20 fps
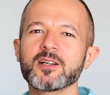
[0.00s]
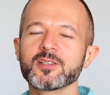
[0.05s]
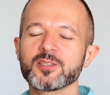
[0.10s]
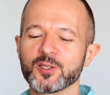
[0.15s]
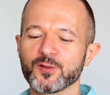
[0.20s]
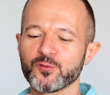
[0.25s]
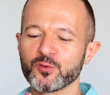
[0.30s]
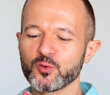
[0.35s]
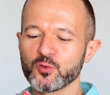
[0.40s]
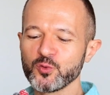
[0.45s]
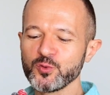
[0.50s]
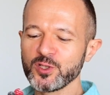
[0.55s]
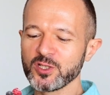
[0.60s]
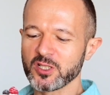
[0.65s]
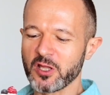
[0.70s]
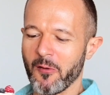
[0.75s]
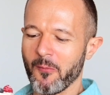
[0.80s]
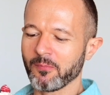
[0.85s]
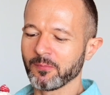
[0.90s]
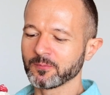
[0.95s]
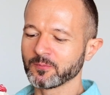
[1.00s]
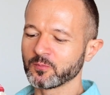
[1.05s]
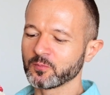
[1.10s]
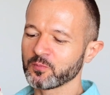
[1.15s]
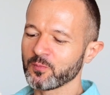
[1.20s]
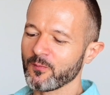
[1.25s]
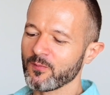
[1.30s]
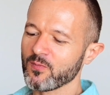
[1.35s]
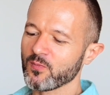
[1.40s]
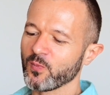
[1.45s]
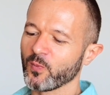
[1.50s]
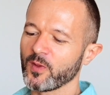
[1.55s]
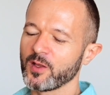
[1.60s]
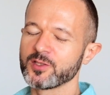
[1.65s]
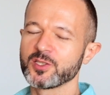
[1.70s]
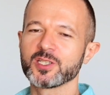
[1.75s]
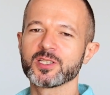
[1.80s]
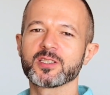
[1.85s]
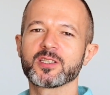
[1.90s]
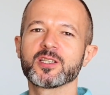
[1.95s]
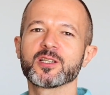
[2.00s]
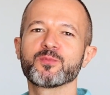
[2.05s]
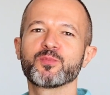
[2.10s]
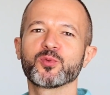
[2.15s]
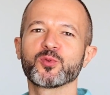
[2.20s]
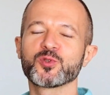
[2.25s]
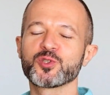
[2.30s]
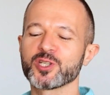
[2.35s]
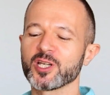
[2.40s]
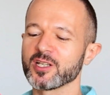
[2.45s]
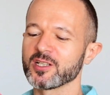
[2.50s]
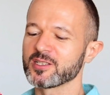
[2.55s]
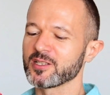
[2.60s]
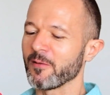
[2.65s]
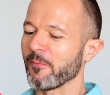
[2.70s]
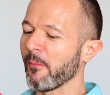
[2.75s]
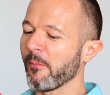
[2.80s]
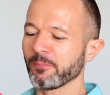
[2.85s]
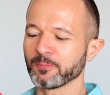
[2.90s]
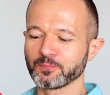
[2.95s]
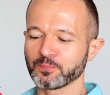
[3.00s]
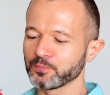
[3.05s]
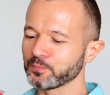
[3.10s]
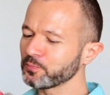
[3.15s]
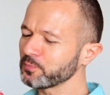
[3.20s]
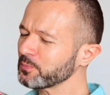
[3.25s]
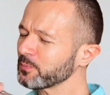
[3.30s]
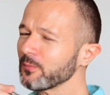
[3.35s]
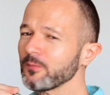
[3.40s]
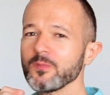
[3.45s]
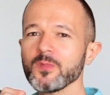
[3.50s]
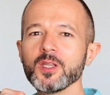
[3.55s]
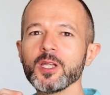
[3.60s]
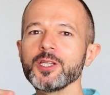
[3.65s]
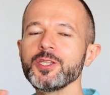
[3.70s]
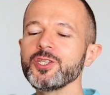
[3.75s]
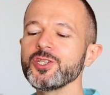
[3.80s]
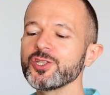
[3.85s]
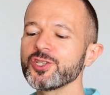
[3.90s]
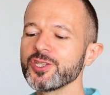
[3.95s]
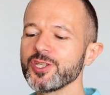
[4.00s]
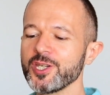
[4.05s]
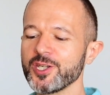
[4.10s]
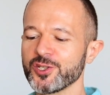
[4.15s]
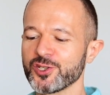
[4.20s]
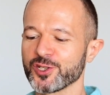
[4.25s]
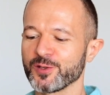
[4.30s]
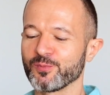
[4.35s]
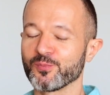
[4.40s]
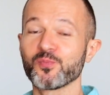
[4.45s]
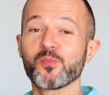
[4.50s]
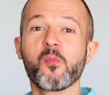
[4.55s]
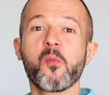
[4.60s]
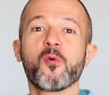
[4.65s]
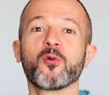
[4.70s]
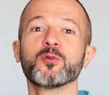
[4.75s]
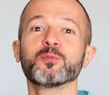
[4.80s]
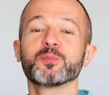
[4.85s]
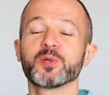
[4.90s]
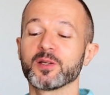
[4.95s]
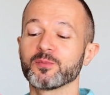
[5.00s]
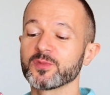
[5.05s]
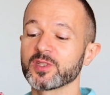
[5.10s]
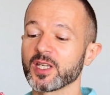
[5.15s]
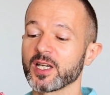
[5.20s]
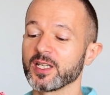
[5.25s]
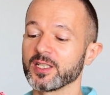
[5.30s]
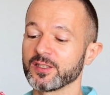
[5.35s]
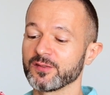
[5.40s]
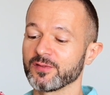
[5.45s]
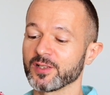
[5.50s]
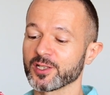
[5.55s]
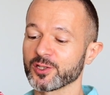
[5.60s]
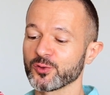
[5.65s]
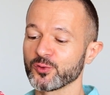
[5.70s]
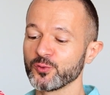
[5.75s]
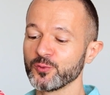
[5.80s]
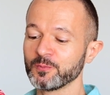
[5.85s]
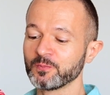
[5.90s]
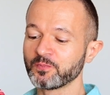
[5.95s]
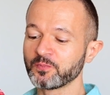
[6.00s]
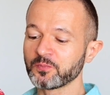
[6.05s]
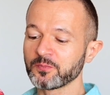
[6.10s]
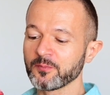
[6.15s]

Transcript: как это вкусно. Чизкейк получается нежнейшим. Он прям тает во рту.